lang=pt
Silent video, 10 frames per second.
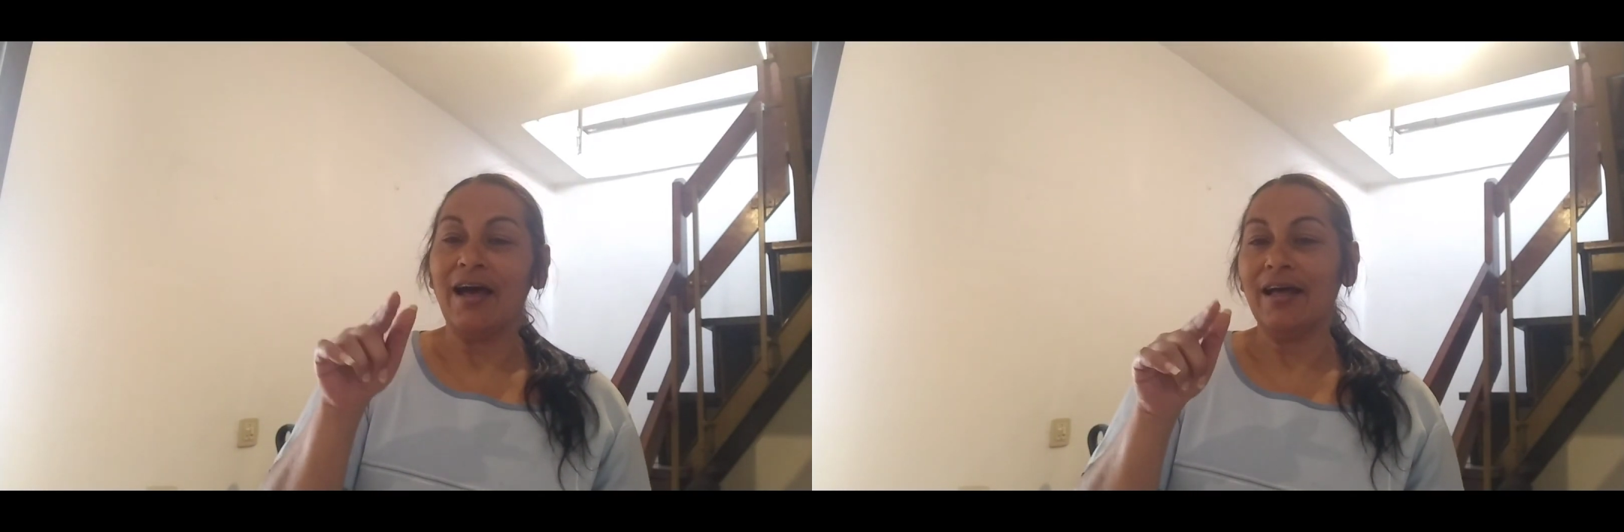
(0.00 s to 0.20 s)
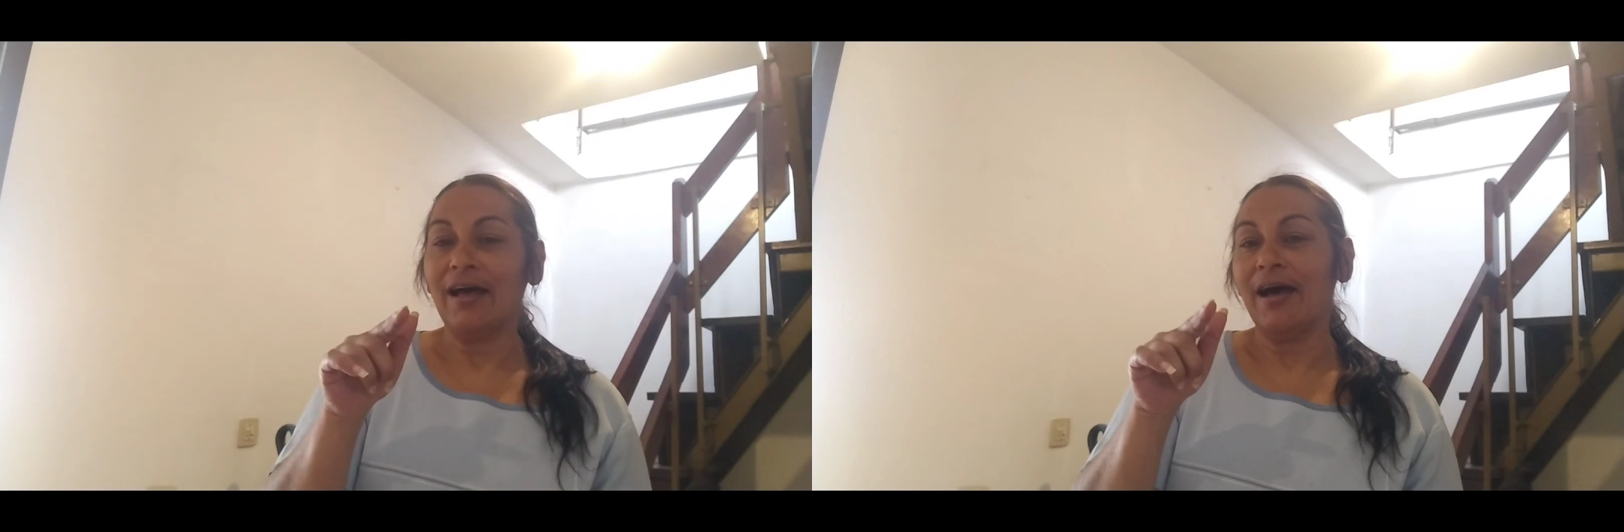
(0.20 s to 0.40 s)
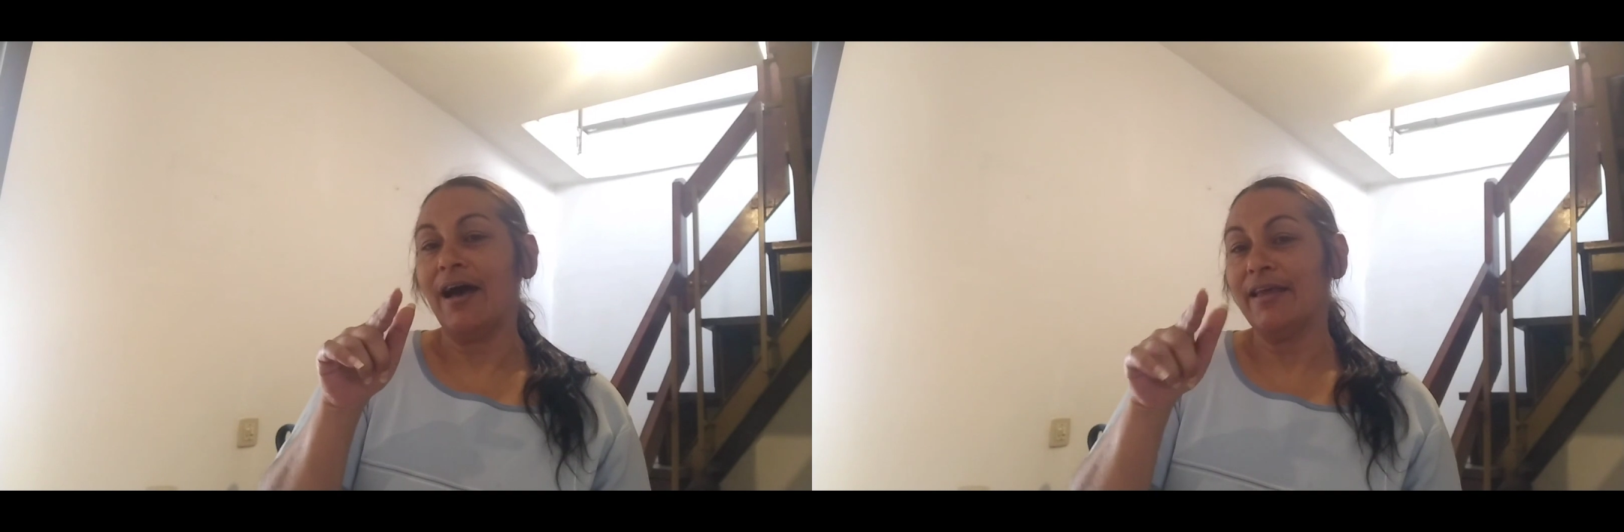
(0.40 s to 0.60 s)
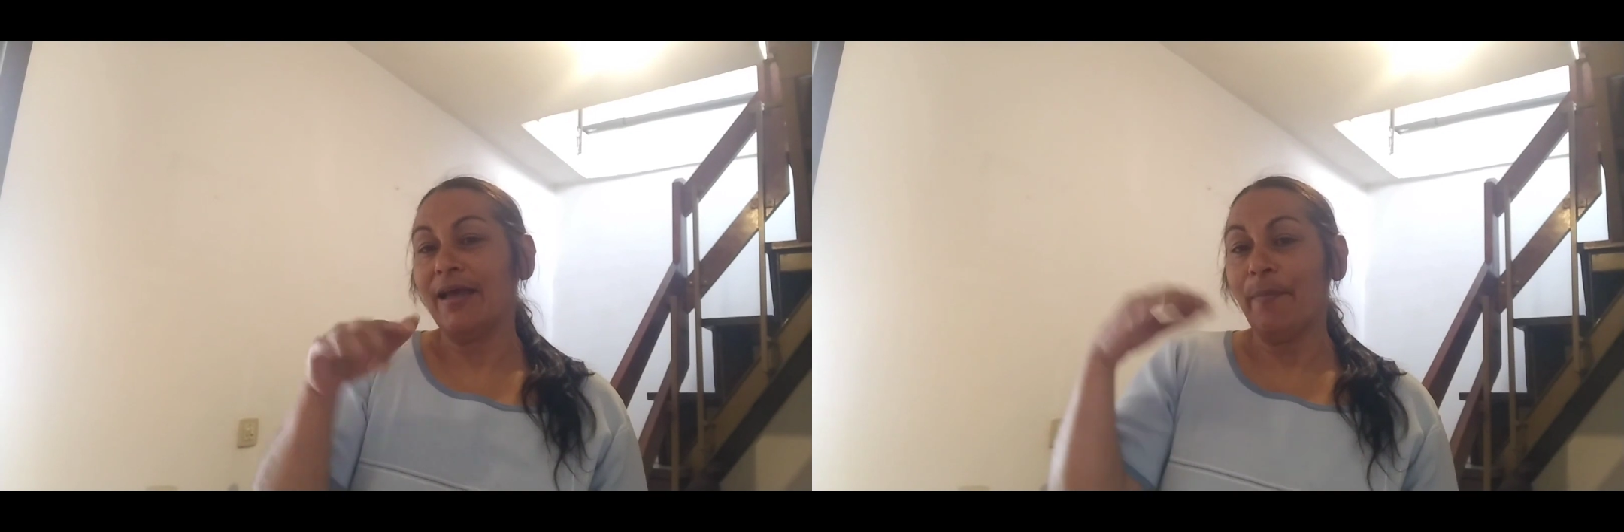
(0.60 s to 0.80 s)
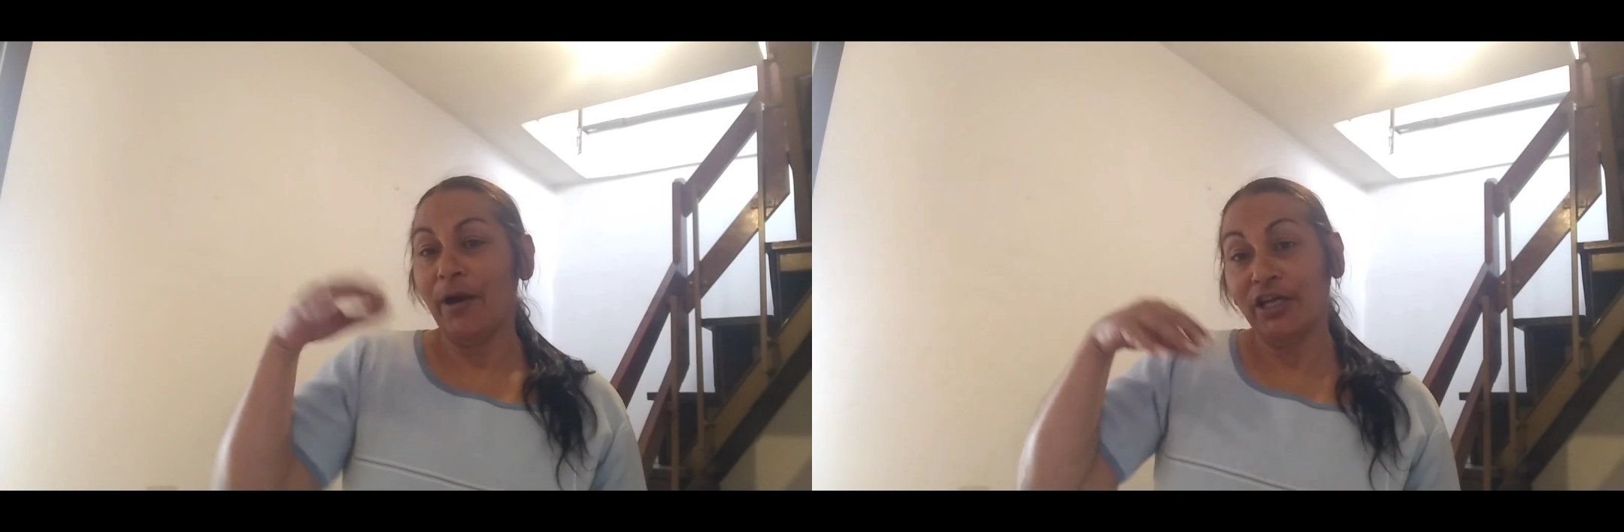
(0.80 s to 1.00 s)
Ah,
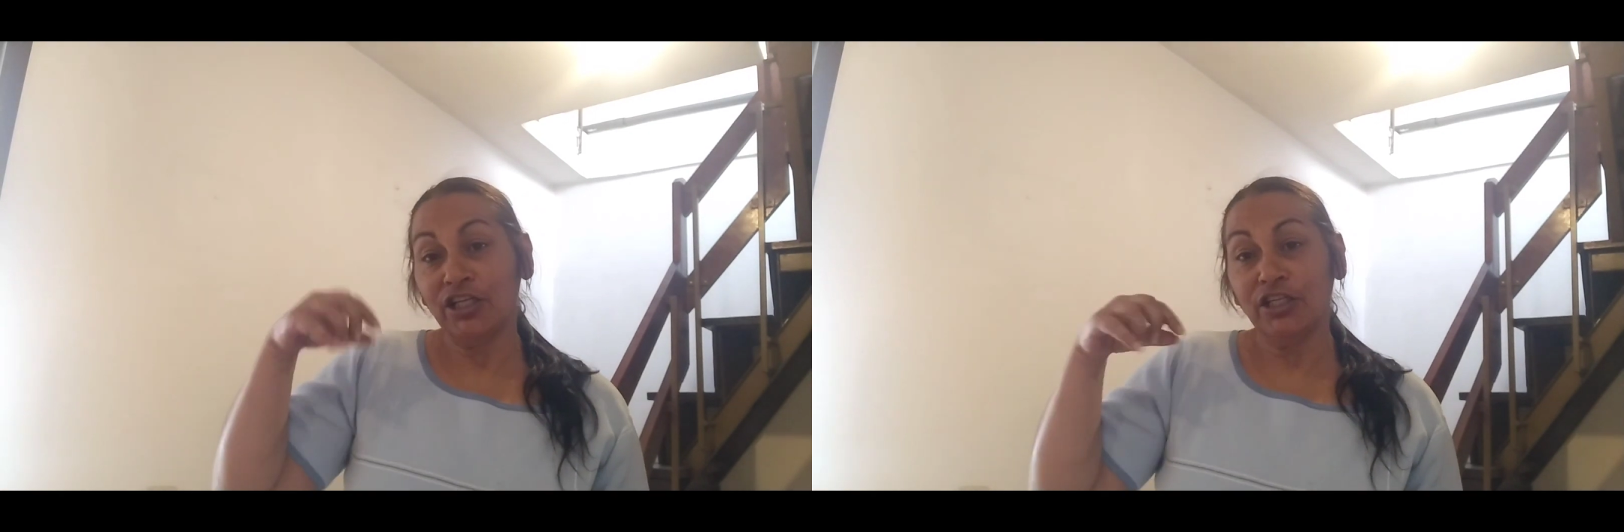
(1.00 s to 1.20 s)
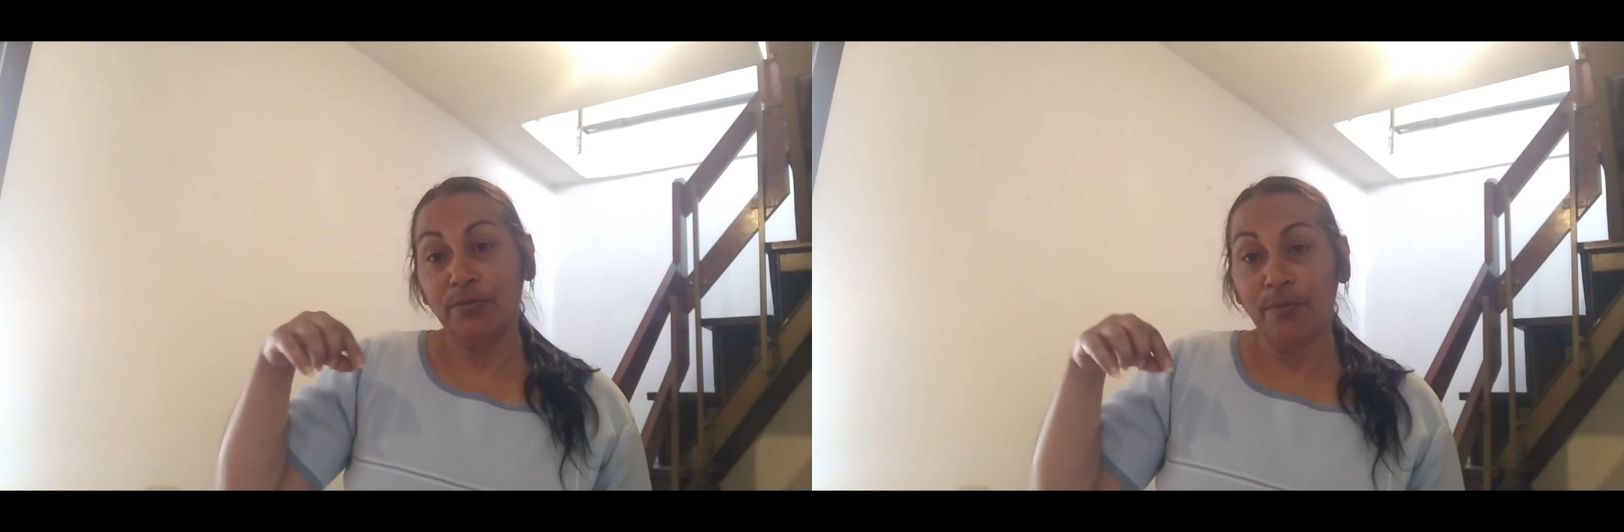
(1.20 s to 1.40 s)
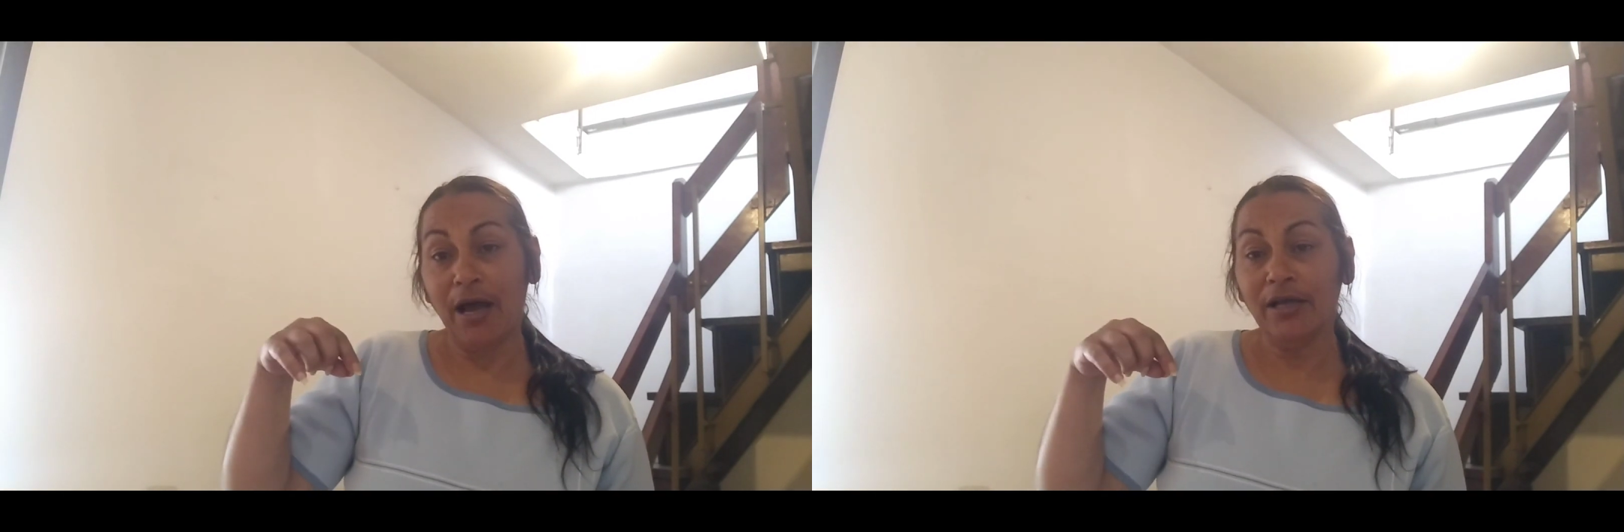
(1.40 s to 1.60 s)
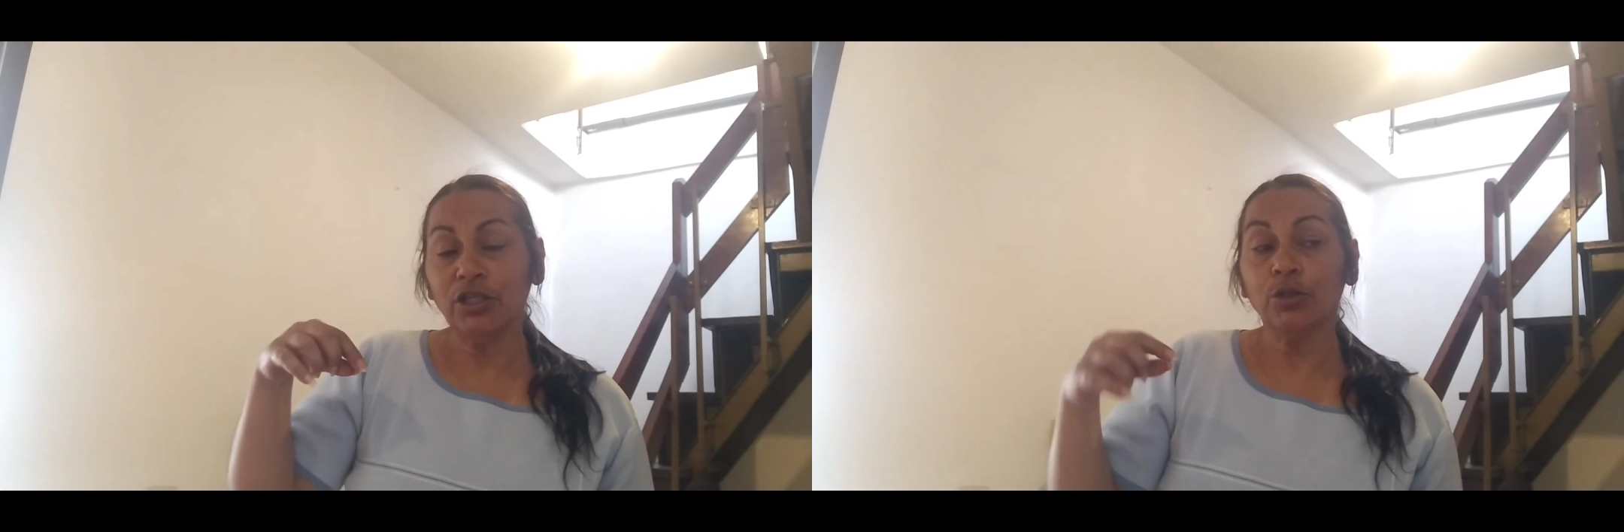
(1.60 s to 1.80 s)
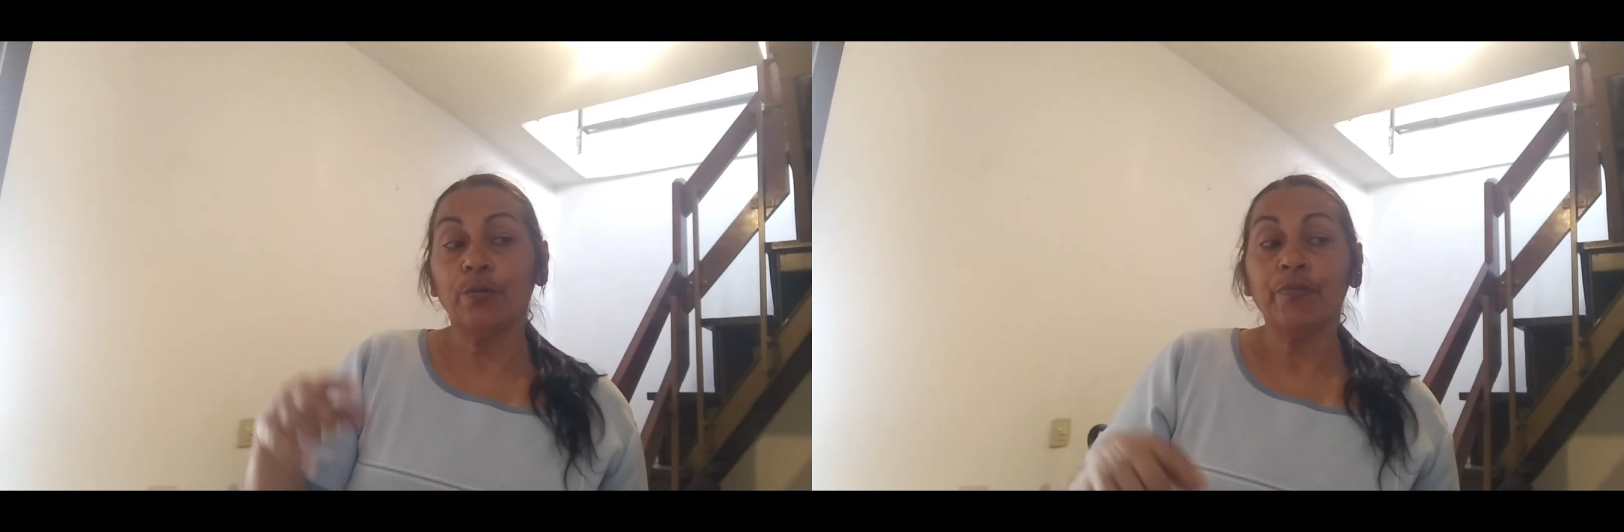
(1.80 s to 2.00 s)
aí a parte de
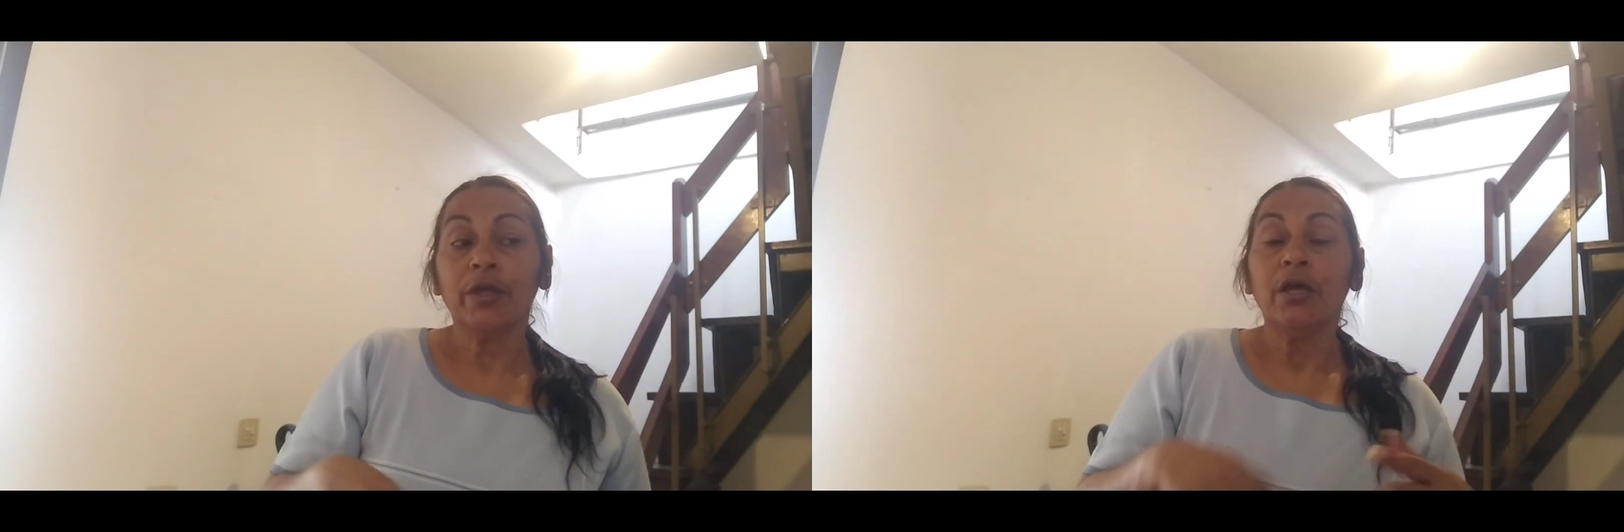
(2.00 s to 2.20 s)
baixo,